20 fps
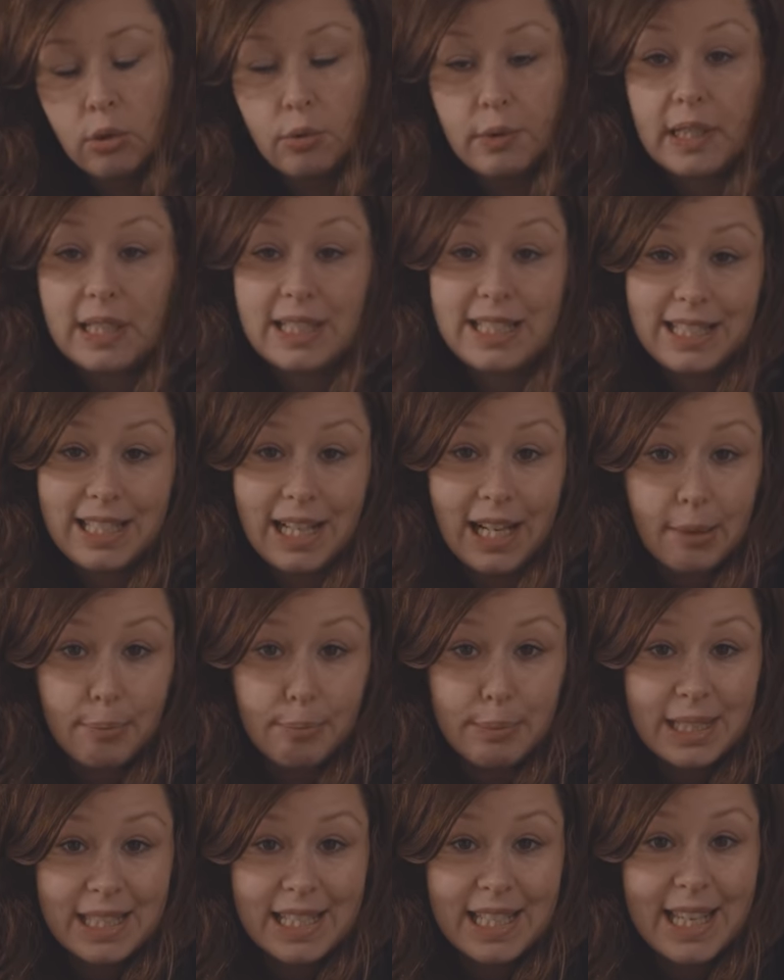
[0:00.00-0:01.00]
Oder es ist halt
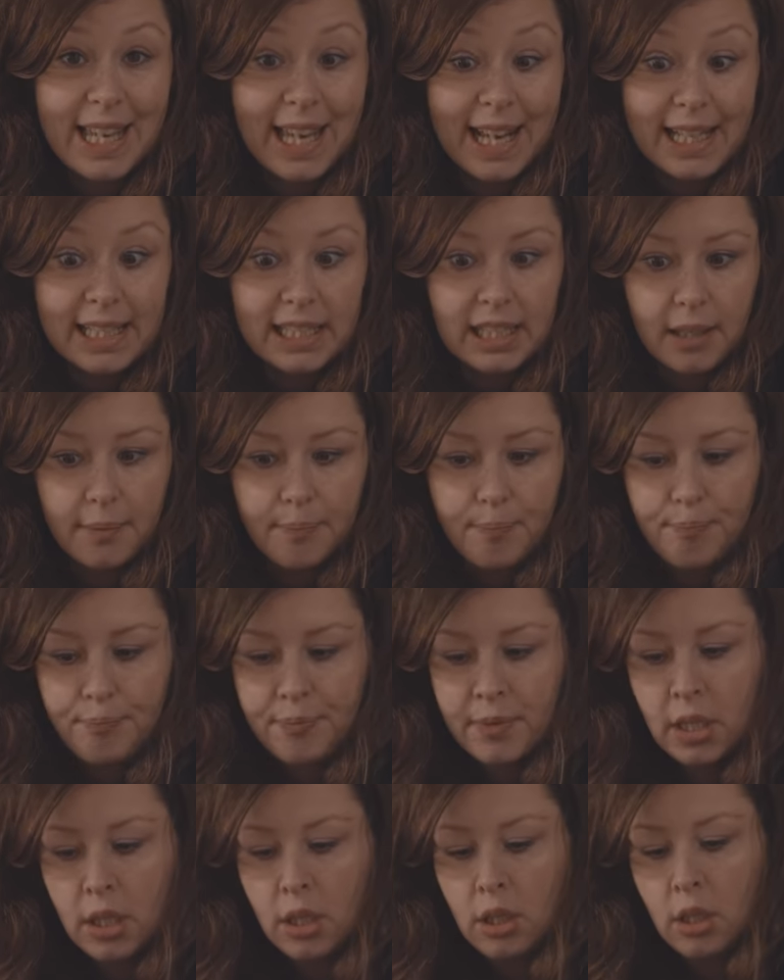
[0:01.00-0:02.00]
ein bisschen kälter.
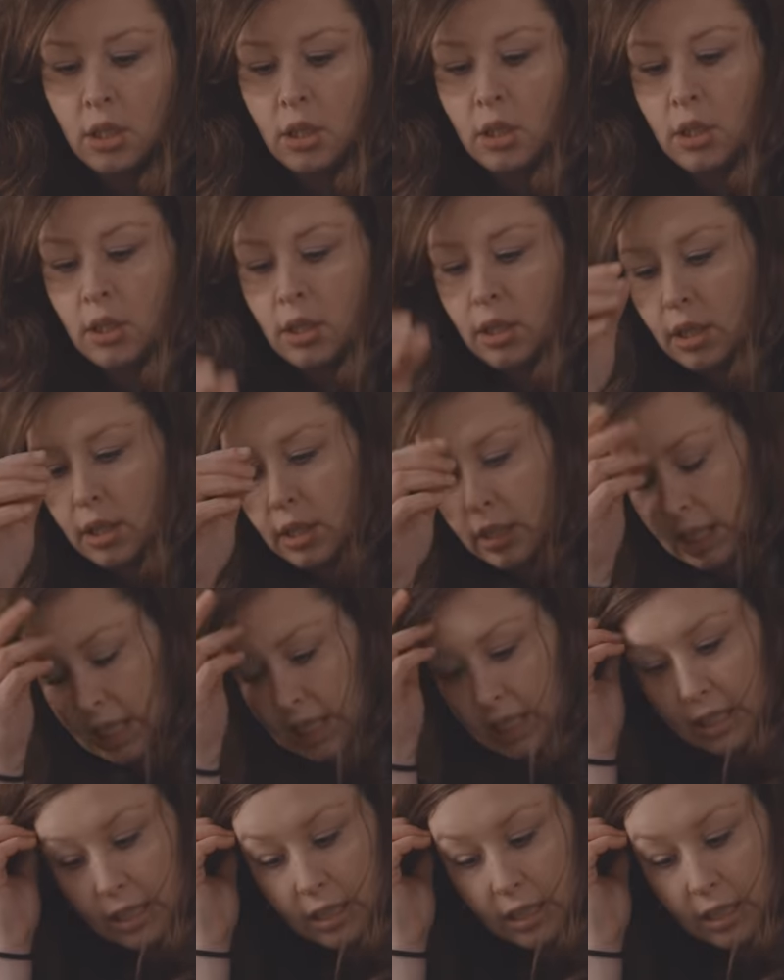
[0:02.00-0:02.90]
Äh, das